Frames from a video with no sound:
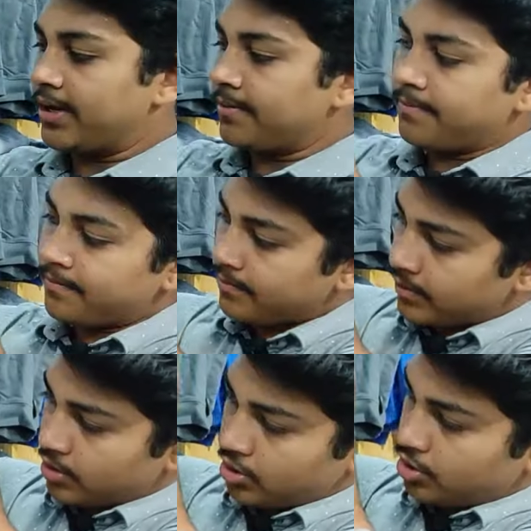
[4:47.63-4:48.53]
ఉన్నాయి
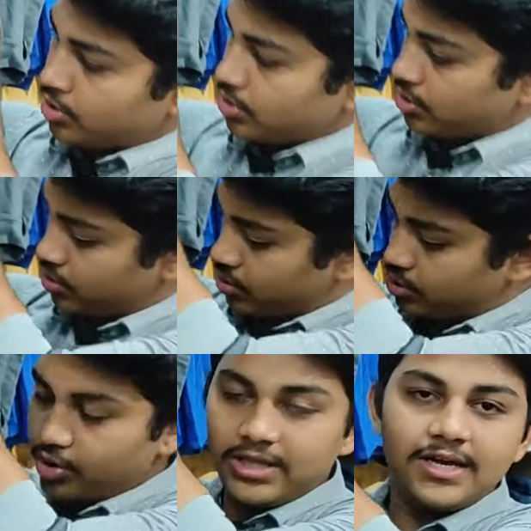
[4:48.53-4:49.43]

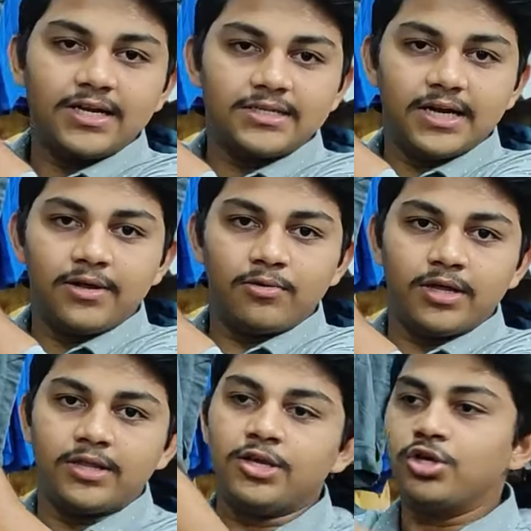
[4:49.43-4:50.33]
సో ఇది కూడా షేడింగ్
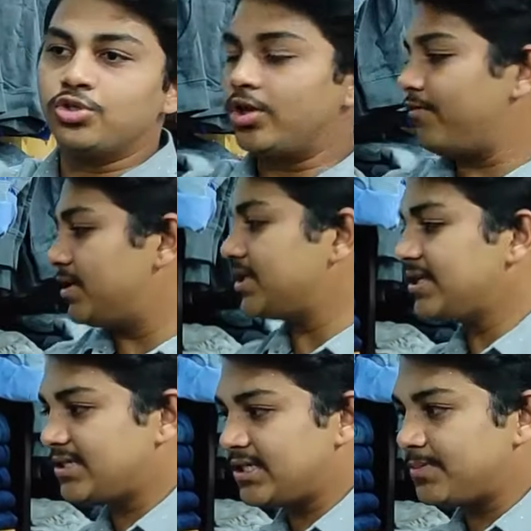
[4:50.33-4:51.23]
ఉండేది సో ఇవి
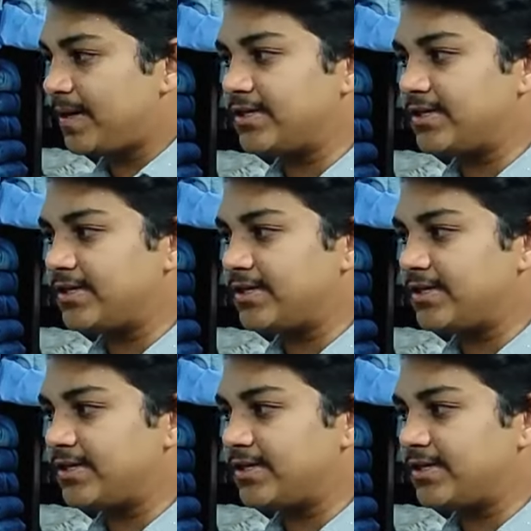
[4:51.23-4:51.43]
వచ్చేసి జీన్స్